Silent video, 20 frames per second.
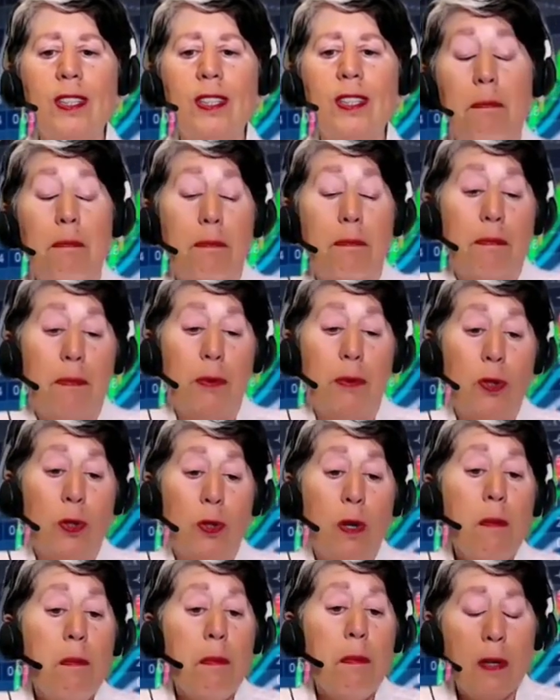Entonces,
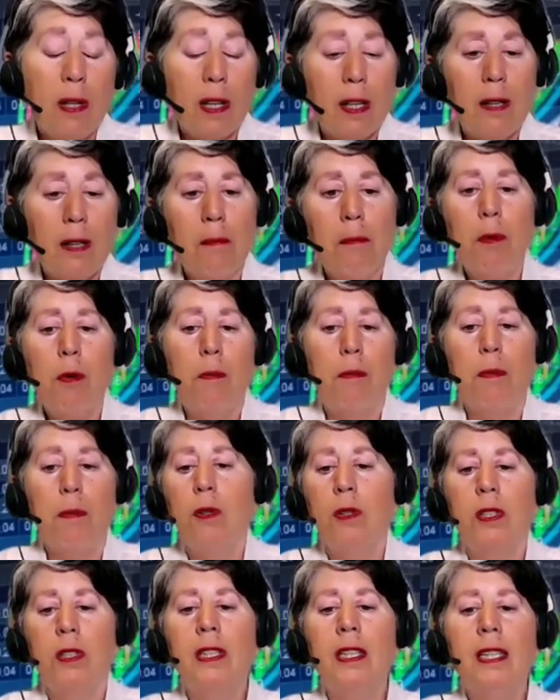yo, por
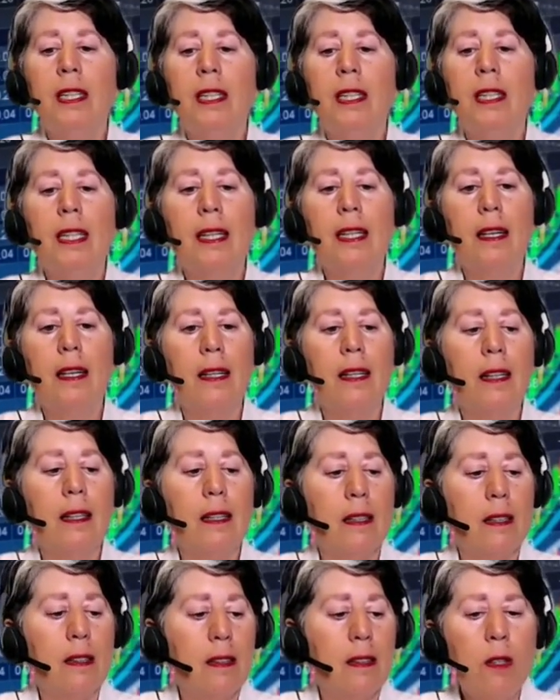ejemplo, puedo decir
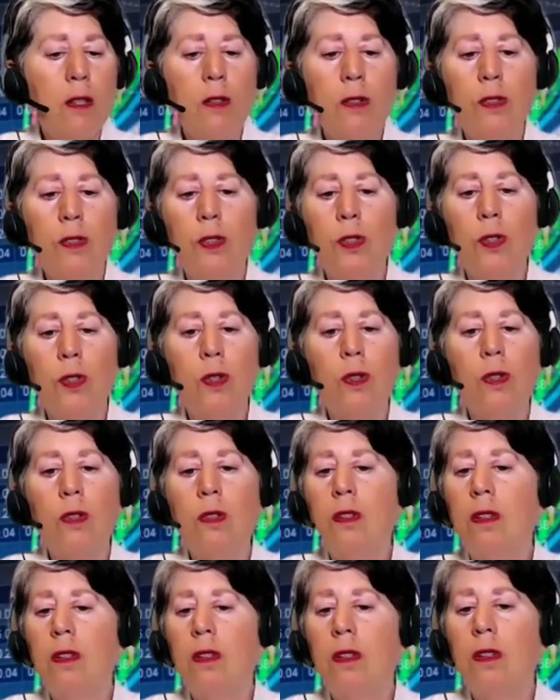que este
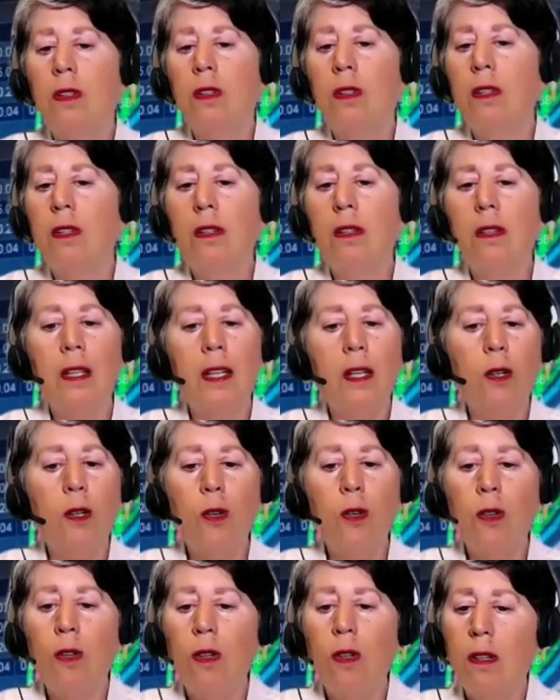último año yo
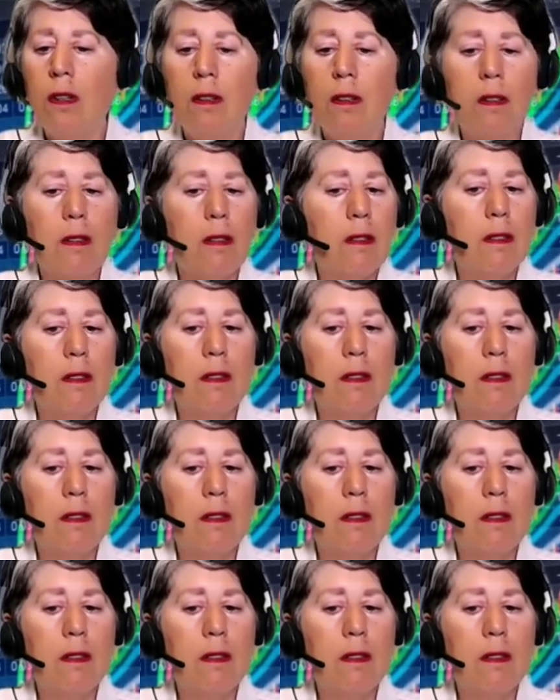digo